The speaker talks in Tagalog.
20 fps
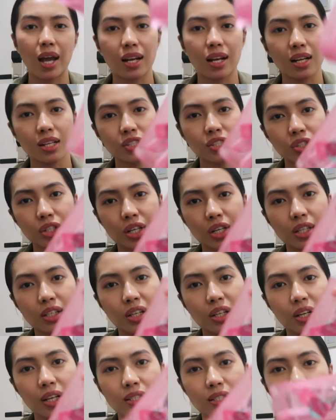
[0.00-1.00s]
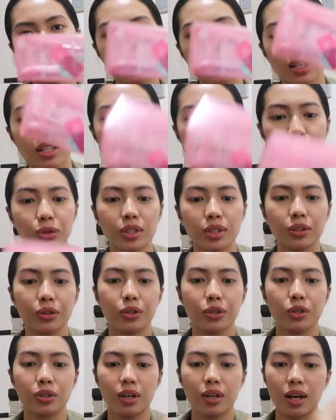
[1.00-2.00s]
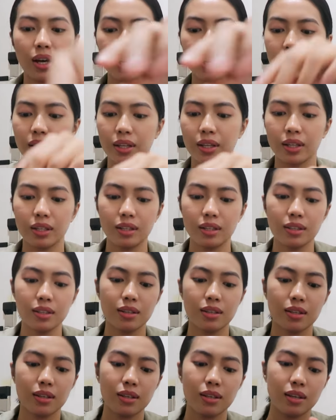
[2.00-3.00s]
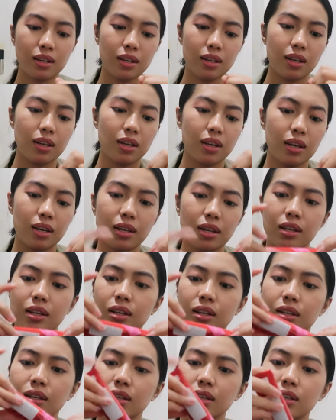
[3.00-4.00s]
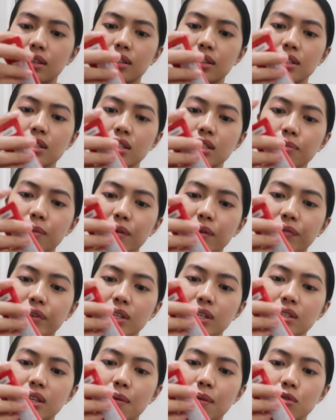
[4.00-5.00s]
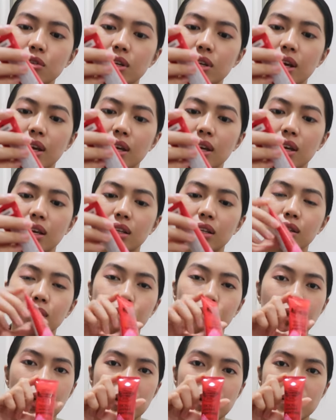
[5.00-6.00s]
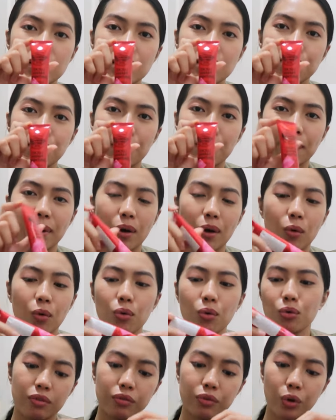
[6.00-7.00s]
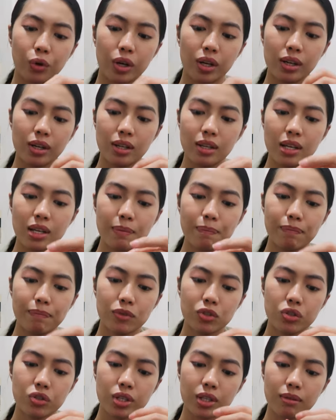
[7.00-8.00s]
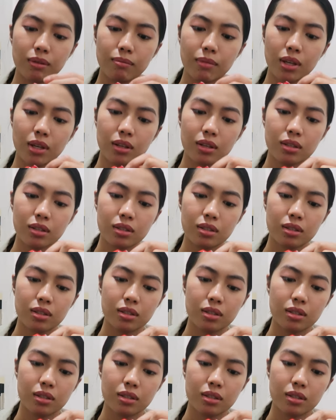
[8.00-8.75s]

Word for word: eyelash curler kasi nakalimutan ko yung akin. And uh, this is my first time trying it, Lucas Papaw, for lip treatment.